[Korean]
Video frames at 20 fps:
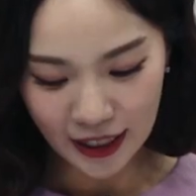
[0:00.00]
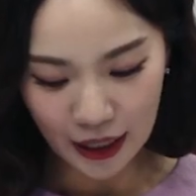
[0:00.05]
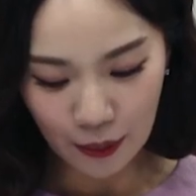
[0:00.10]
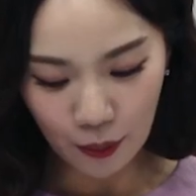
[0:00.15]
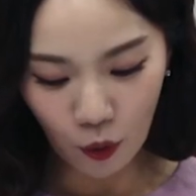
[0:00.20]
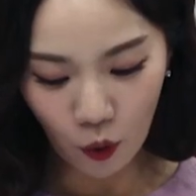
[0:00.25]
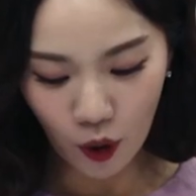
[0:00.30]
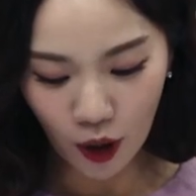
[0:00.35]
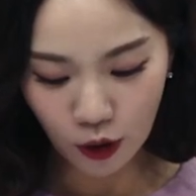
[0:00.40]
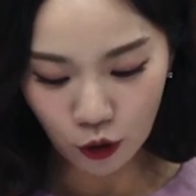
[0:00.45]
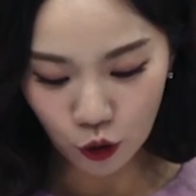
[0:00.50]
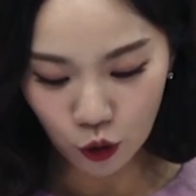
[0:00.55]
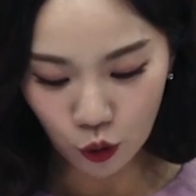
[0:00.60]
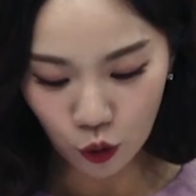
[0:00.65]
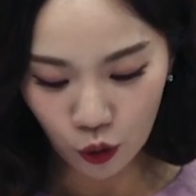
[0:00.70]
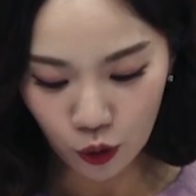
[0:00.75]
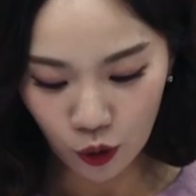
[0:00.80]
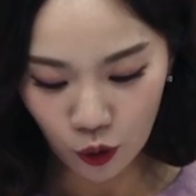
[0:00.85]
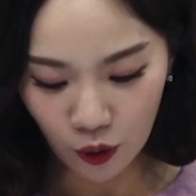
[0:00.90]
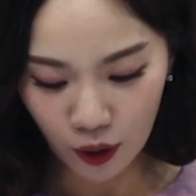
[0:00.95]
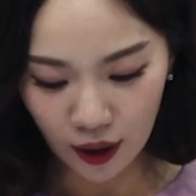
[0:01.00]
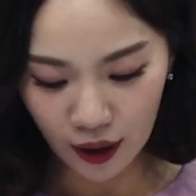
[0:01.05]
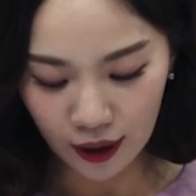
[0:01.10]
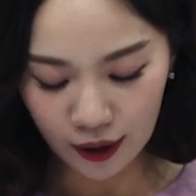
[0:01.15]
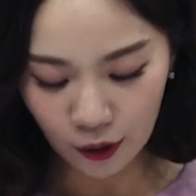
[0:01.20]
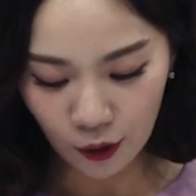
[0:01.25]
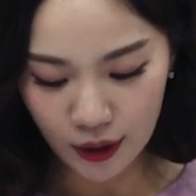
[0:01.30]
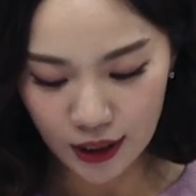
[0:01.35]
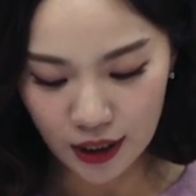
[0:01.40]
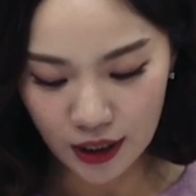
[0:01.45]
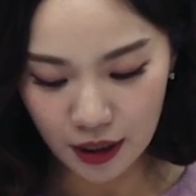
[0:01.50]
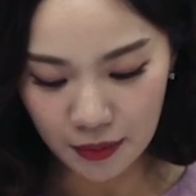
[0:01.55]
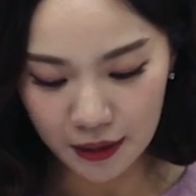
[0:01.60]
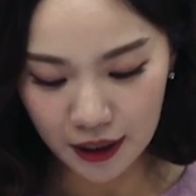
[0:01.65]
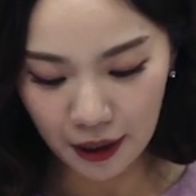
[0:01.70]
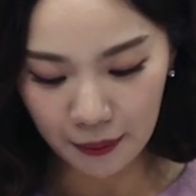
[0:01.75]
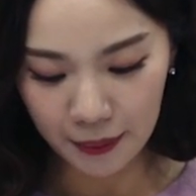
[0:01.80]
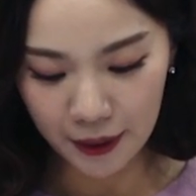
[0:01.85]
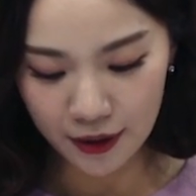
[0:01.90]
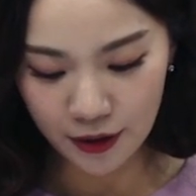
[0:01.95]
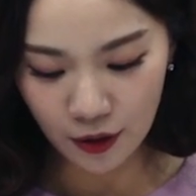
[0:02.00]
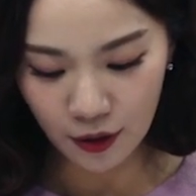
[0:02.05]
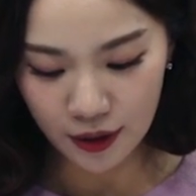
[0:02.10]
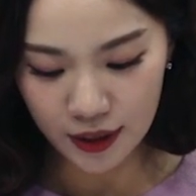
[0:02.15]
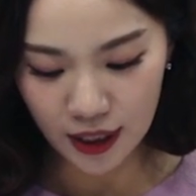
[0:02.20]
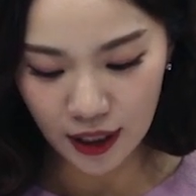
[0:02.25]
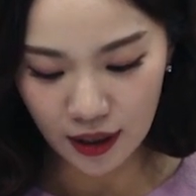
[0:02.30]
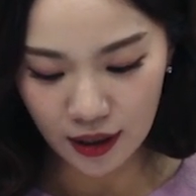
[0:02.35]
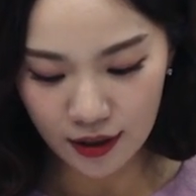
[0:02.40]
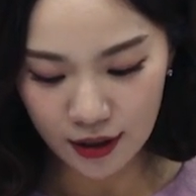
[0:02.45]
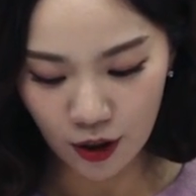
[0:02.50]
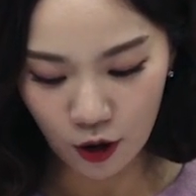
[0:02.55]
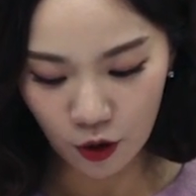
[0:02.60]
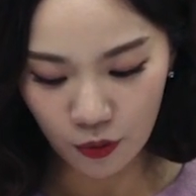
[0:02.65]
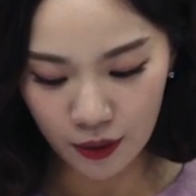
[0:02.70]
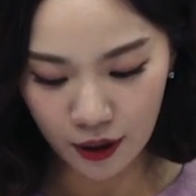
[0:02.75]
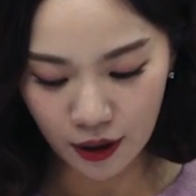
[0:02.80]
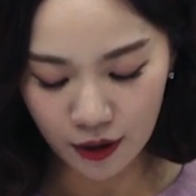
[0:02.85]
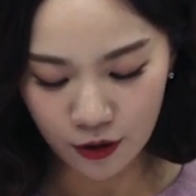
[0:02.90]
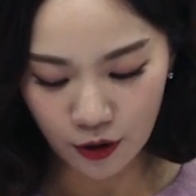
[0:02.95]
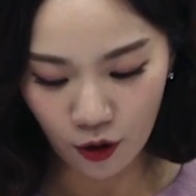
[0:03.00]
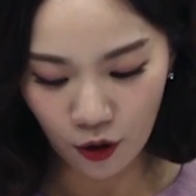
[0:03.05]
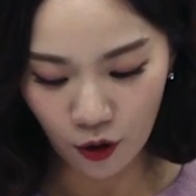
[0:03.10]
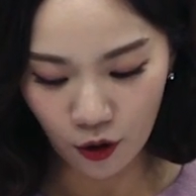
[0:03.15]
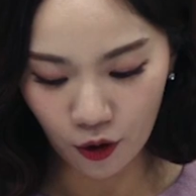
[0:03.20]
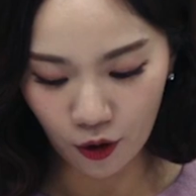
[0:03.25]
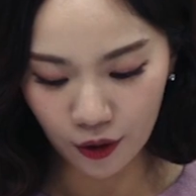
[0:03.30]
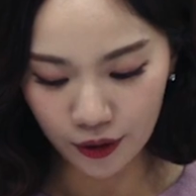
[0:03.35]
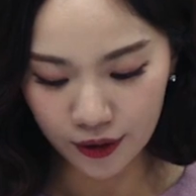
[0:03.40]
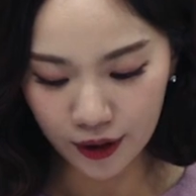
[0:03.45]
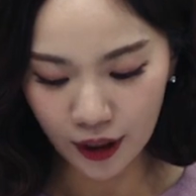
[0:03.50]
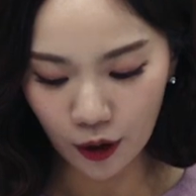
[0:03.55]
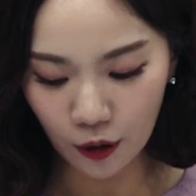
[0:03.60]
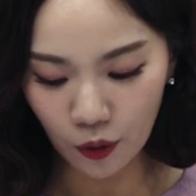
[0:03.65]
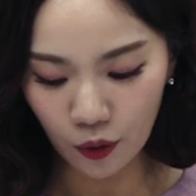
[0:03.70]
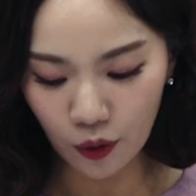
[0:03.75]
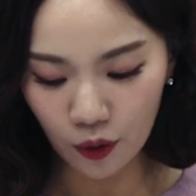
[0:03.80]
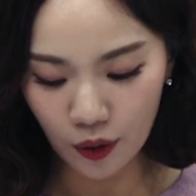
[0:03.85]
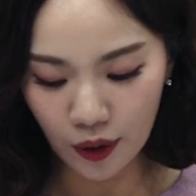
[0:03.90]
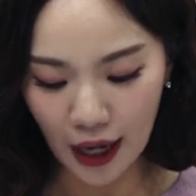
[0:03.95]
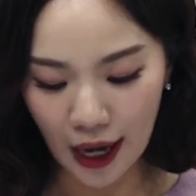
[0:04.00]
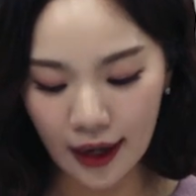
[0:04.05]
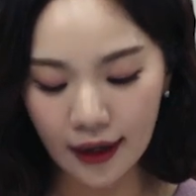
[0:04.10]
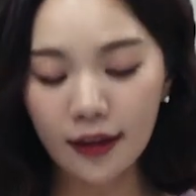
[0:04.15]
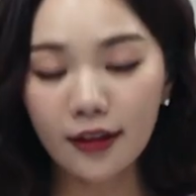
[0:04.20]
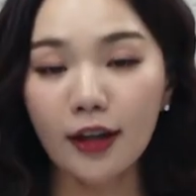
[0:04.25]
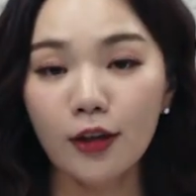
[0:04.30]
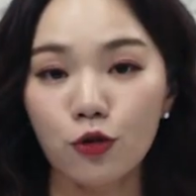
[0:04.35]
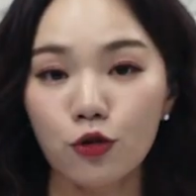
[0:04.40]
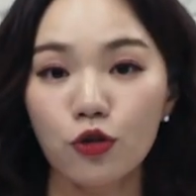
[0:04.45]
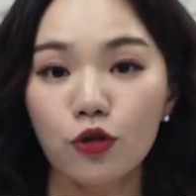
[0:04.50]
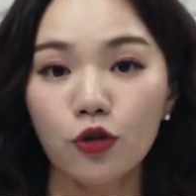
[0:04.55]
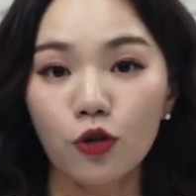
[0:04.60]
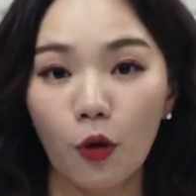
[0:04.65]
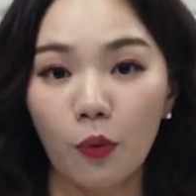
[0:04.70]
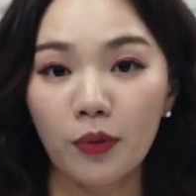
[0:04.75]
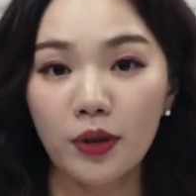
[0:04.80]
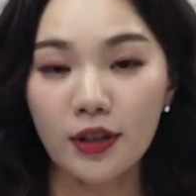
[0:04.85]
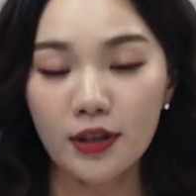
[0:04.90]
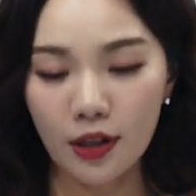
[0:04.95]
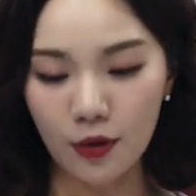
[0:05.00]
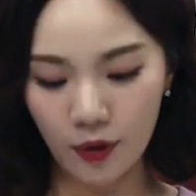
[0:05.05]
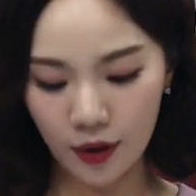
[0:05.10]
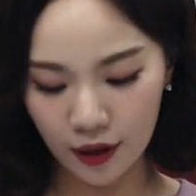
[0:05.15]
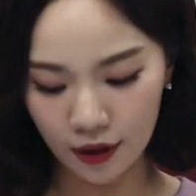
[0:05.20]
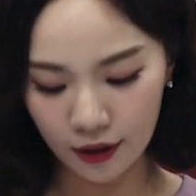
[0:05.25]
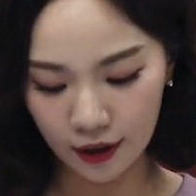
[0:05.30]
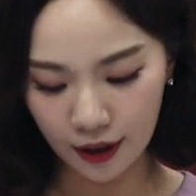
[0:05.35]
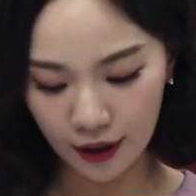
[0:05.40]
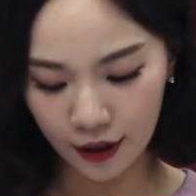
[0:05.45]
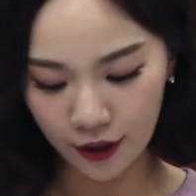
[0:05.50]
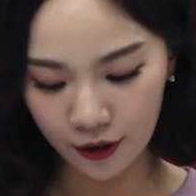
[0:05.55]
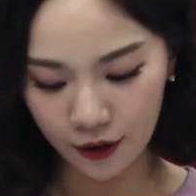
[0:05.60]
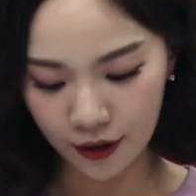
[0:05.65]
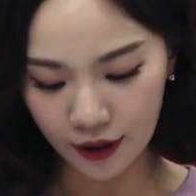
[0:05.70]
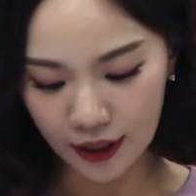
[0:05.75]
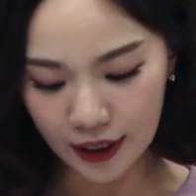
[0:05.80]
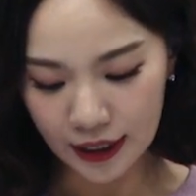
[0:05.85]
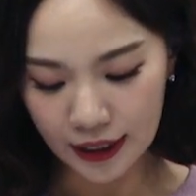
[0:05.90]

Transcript: 모아둔 돈과 퇴직금을 합해서 차린 사업이라서 따로 가게 대출은 없는 상황인데요.